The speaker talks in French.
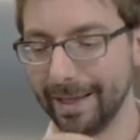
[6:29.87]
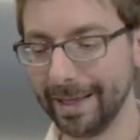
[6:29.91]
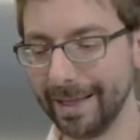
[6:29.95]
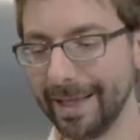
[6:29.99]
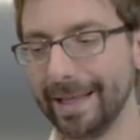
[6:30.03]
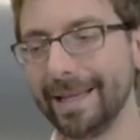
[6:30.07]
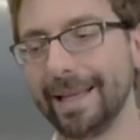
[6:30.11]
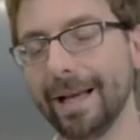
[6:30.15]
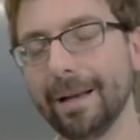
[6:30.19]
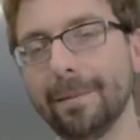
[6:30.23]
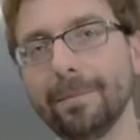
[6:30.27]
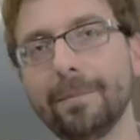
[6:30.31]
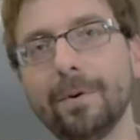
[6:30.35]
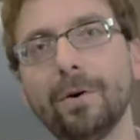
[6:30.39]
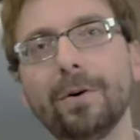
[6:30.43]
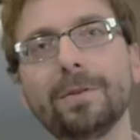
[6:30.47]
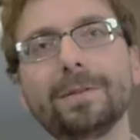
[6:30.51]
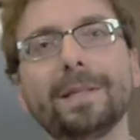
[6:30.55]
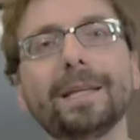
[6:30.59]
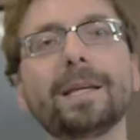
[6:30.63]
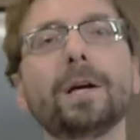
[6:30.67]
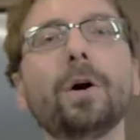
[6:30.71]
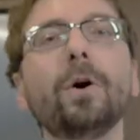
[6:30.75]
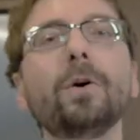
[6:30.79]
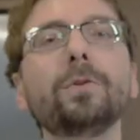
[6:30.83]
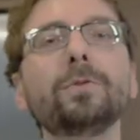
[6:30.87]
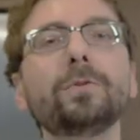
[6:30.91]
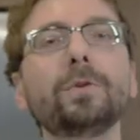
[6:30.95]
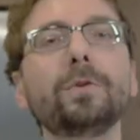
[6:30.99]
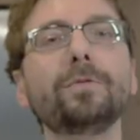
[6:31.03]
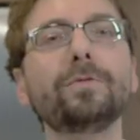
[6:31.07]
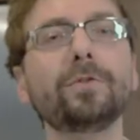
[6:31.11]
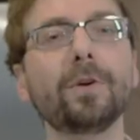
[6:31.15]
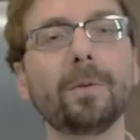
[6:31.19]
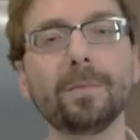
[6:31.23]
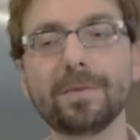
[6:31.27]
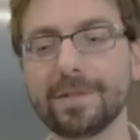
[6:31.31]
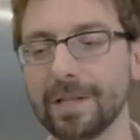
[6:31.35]
Également, des grandes
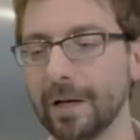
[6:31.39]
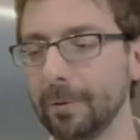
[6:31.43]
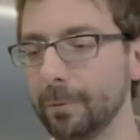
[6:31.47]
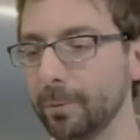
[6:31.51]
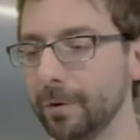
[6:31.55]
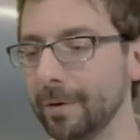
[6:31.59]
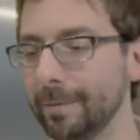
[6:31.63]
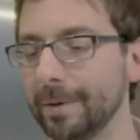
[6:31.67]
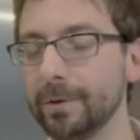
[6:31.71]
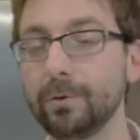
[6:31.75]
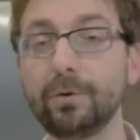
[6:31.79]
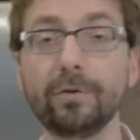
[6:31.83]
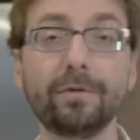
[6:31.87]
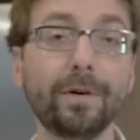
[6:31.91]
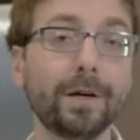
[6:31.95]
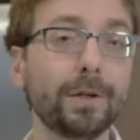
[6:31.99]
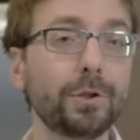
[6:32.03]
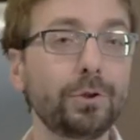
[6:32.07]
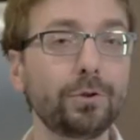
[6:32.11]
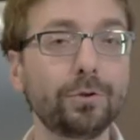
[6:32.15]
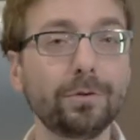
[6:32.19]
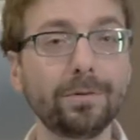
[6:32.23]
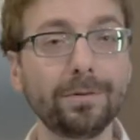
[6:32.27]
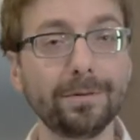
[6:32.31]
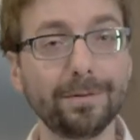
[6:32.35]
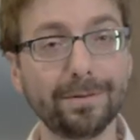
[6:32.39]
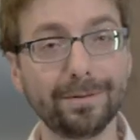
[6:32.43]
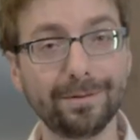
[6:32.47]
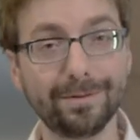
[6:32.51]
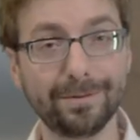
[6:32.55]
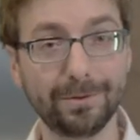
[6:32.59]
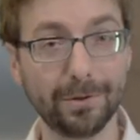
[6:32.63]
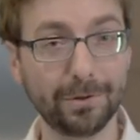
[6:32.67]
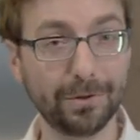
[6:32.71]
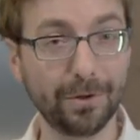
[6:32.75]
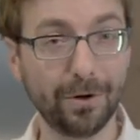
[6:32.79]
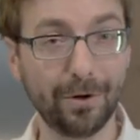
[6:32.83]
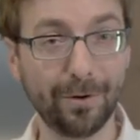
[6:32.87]
cuves comme ça, vous pouvez mettre du vin chaud
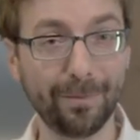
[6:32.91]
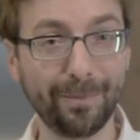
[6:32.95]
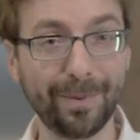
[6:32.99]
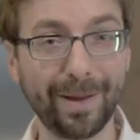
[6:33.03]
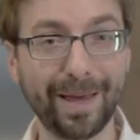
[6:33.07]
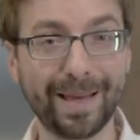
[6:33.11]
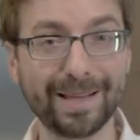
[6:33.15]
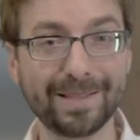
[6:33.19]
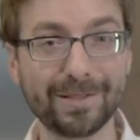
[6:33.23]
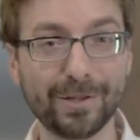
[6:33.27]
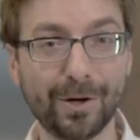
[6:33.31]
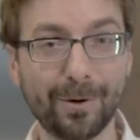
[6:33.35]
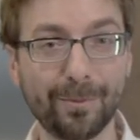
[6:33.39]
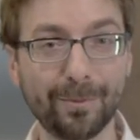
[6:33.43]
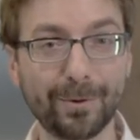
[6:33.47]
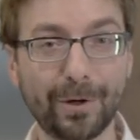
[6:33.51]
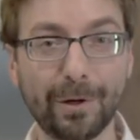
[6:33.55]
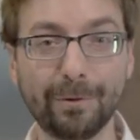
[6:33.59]
dedans, par exemple.